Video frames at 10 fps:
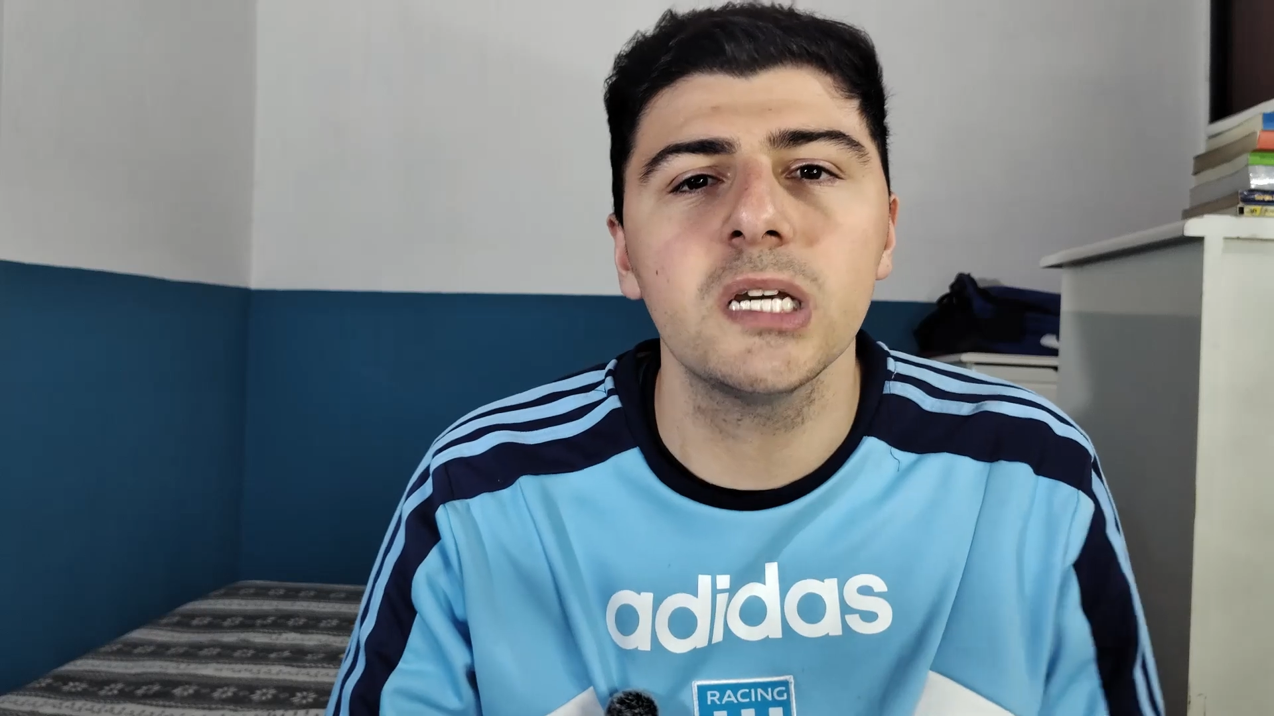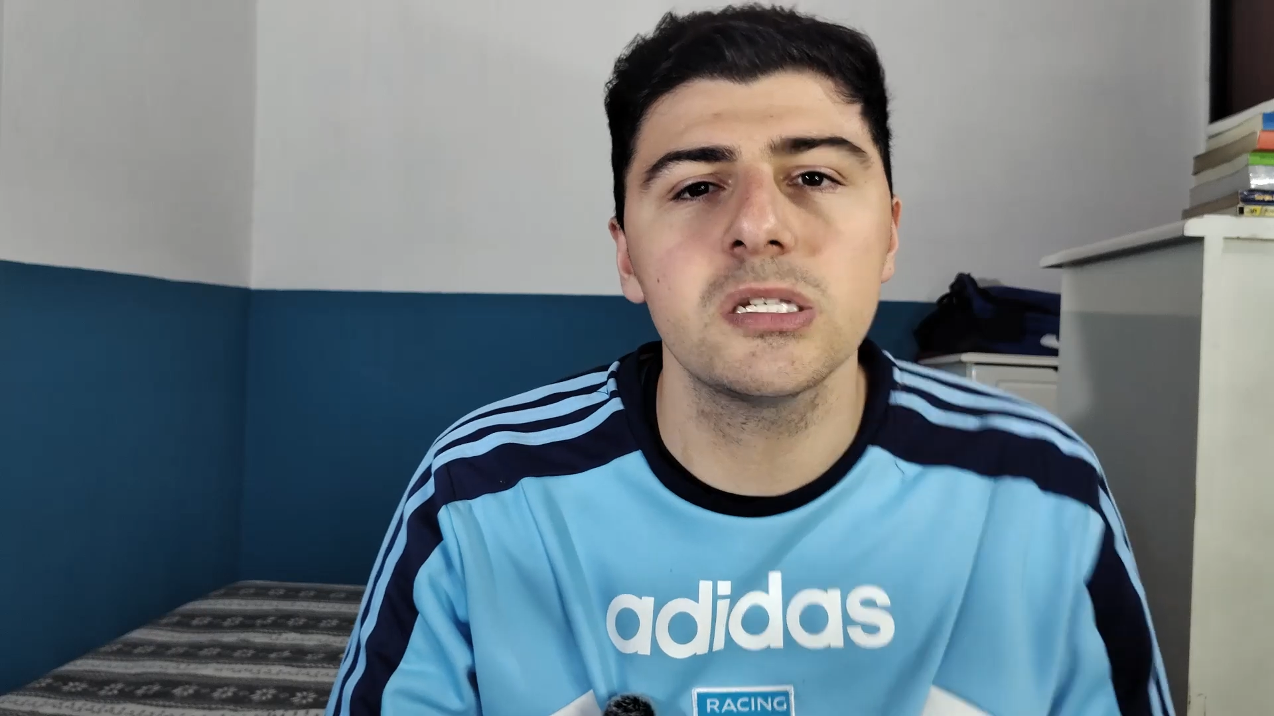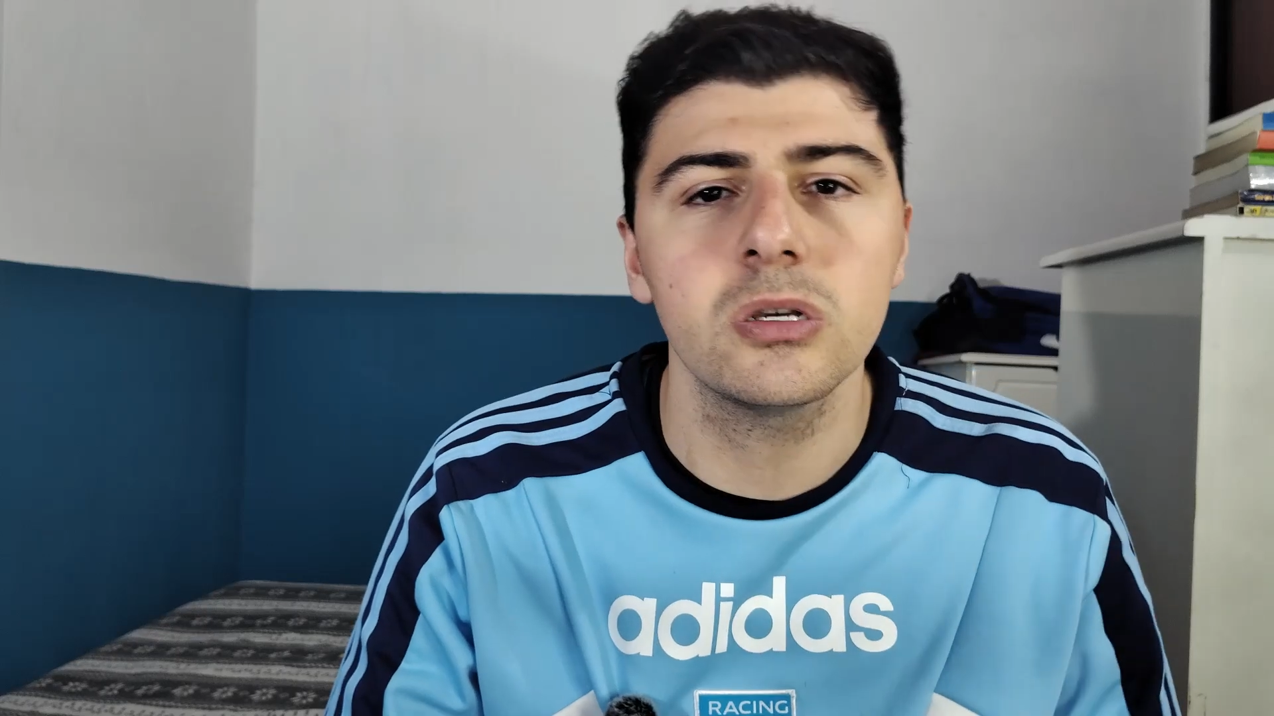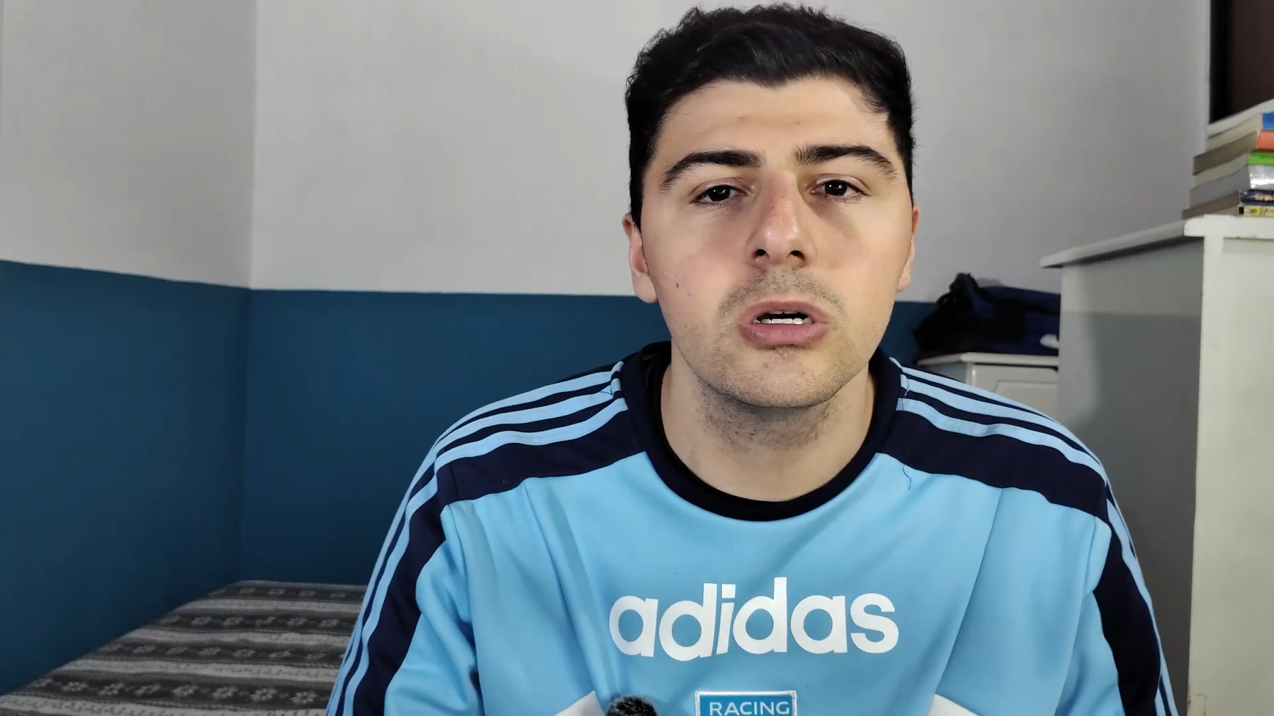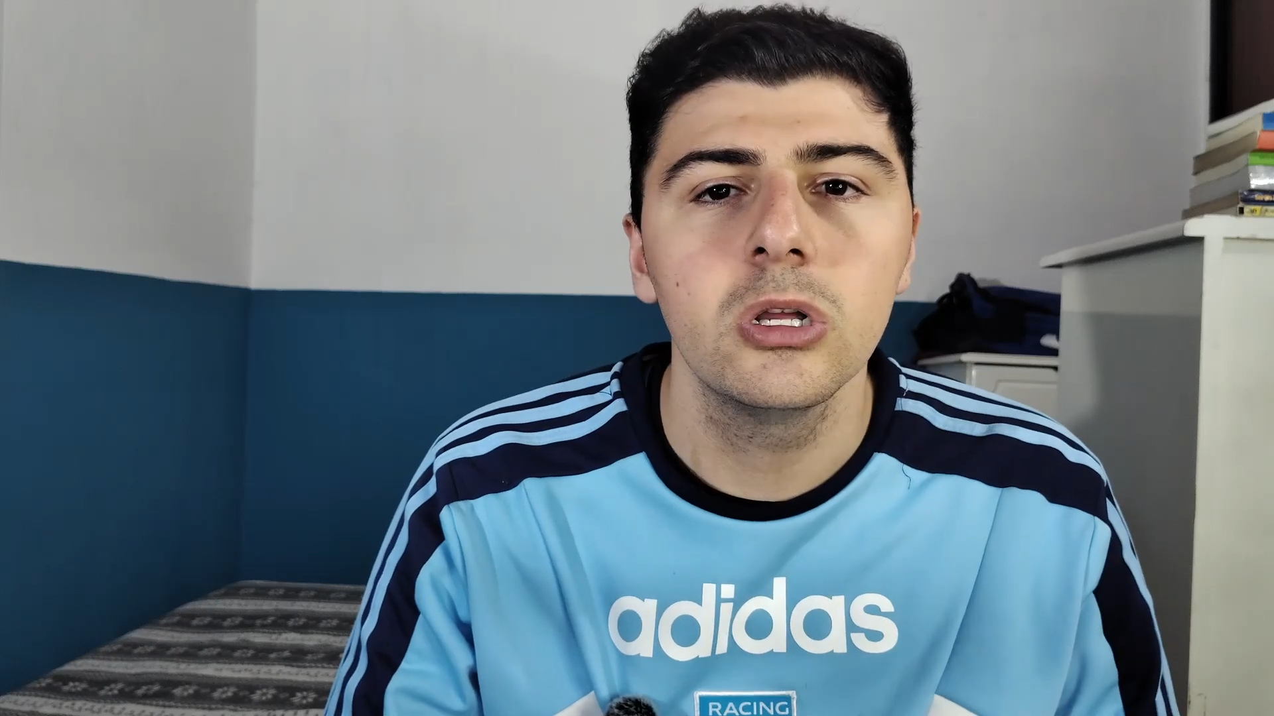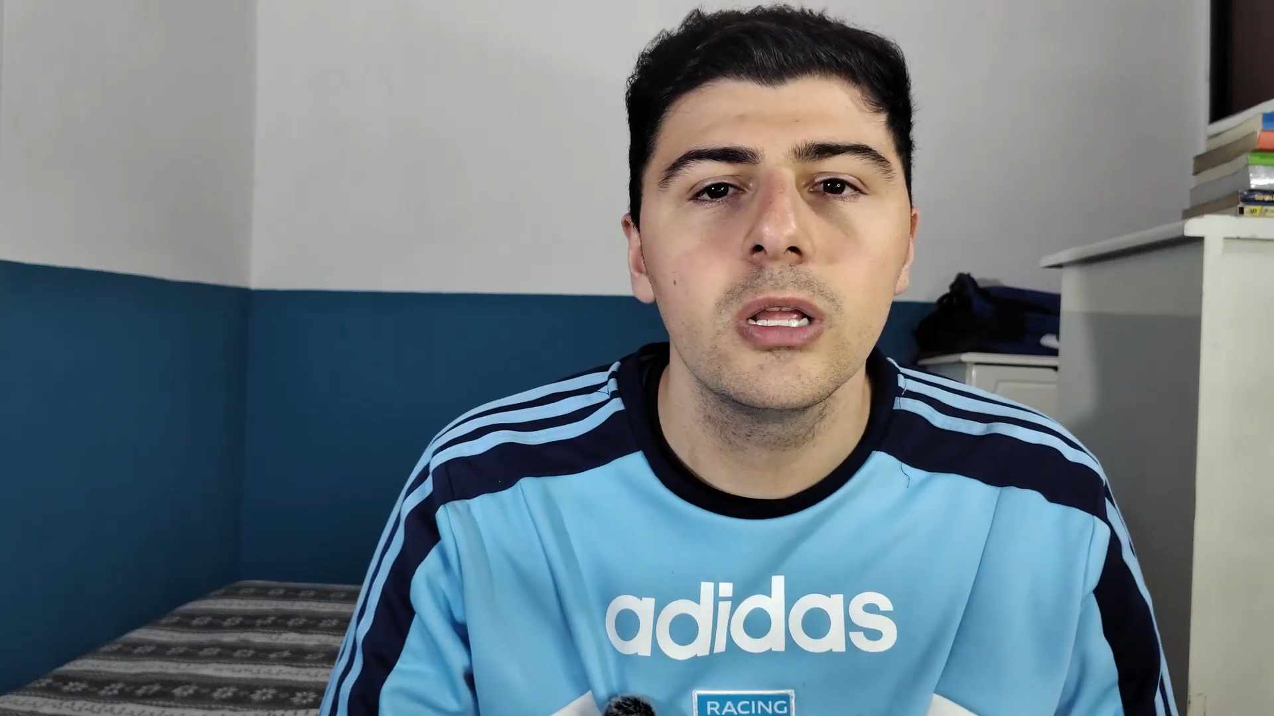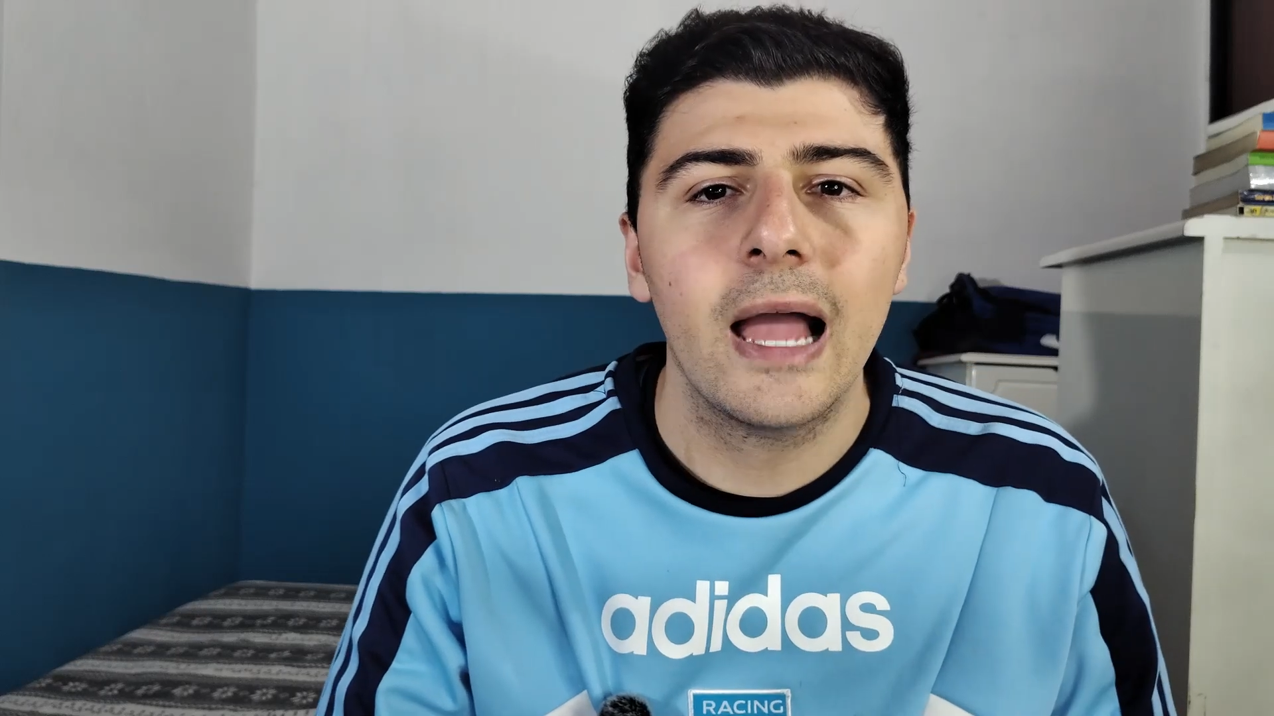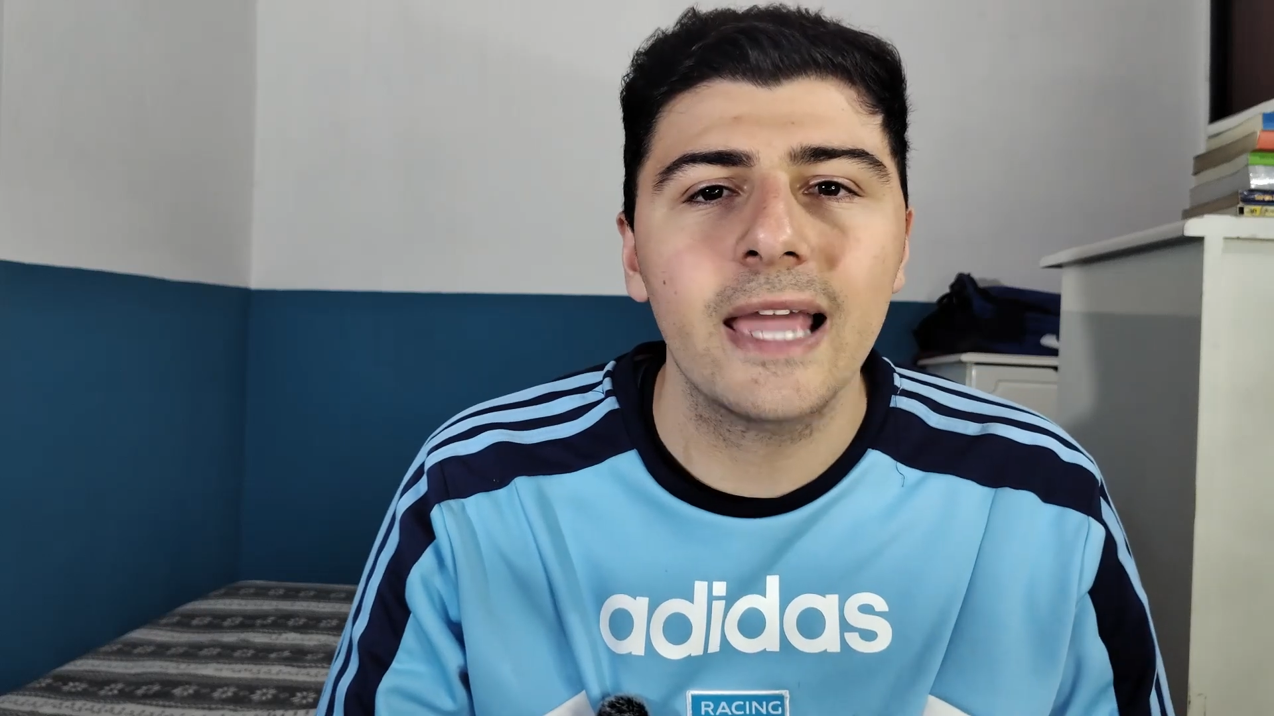a eso,